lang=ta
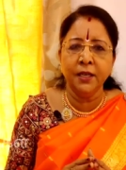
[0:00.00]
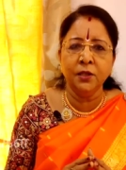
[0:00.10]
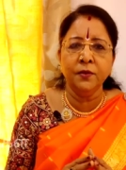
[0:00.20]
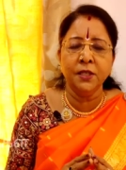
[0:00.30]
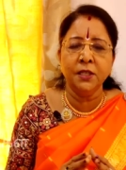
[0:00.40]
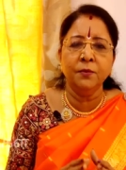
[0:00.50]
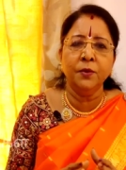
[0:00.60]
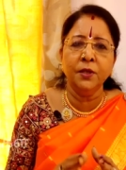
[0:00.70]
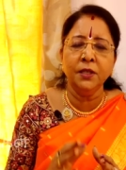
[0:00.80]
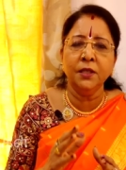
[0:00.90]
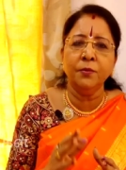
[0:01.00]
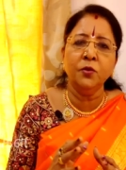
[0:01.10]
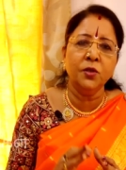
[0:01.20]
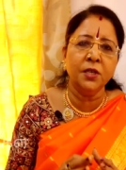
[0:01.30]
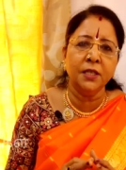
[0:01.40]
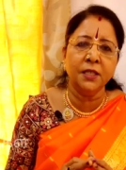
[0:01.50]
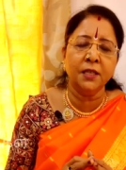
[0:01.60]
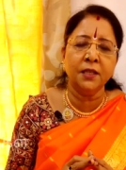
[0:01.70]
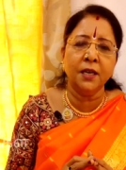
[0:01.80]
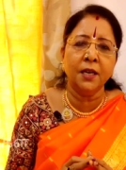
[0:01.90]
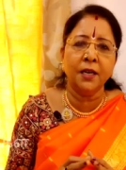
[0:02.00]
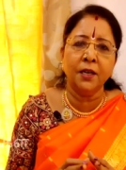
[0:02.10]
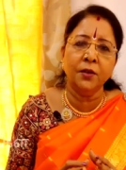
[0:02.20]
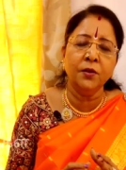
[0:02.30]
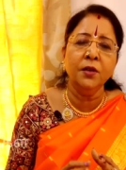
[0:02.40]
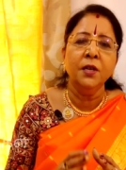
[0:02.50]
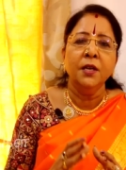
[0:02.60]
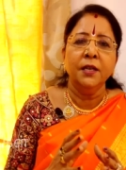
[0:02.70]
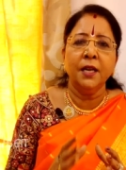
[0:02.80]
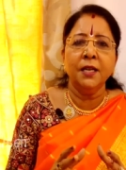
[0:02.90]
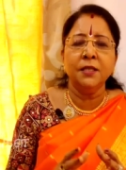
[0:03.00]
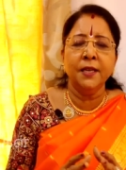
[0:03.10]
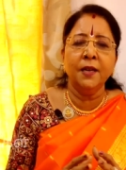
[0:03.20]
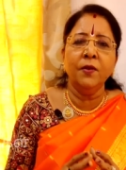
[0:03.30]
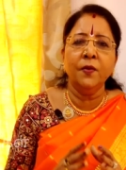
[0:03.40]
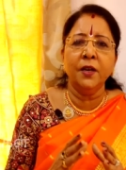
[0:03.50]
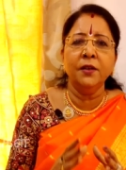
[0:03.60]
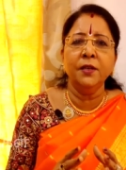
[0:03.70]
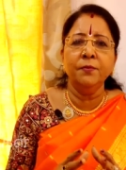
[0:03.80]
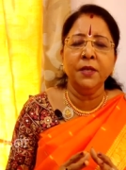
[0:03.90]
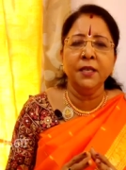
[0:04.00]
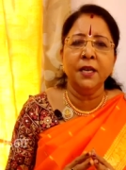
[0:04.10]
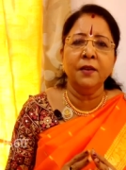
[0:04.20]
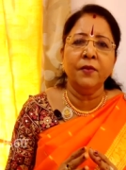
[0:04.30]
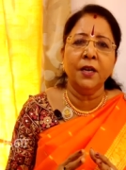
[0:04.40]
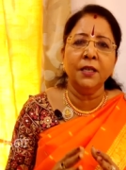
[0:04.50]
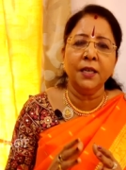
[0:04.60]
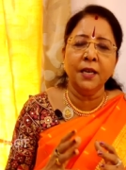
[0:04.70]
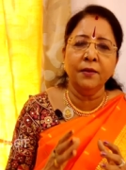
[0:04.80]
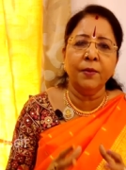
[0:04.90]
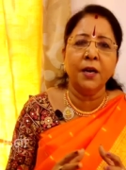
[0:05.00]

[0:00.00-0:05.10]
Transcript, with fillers: எடுத்து வச்சுக்கும் போது இந்த மூன்று நட்சத்திரக்காரங்களுக்கும் நல்ல செல்வ வளம் நிம்மதியான வாழ்க்கை